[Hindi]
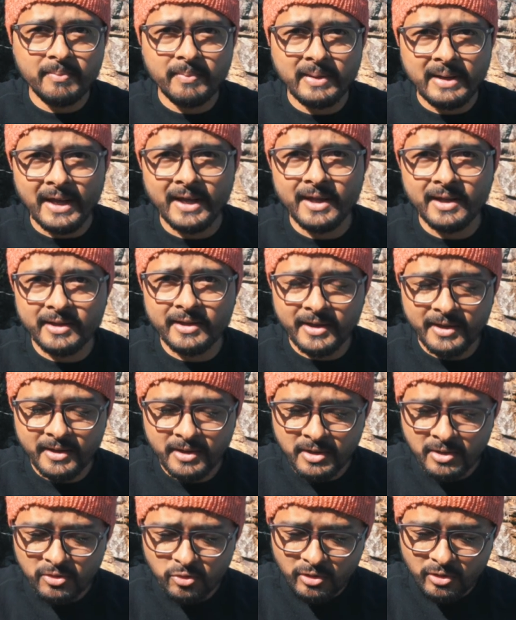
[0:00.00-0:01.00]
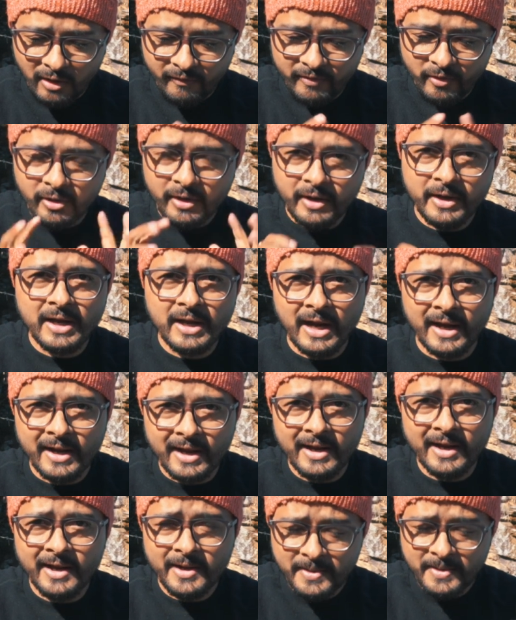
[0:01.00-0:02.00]
बनाया जाता है तो काफ़ी ऑर्गेनिक खाना
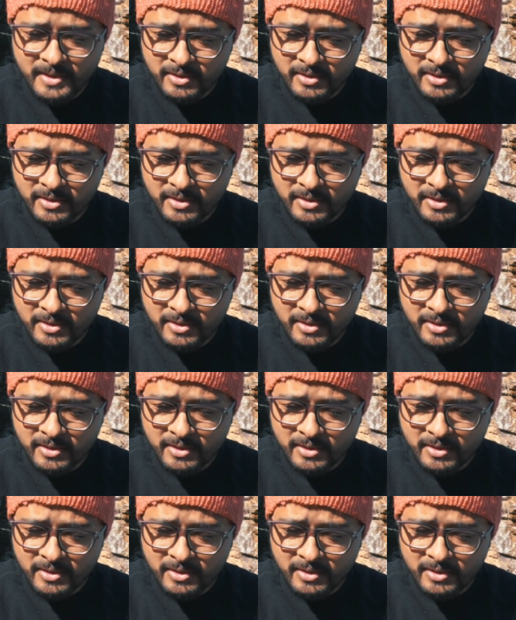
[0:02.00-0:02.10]
है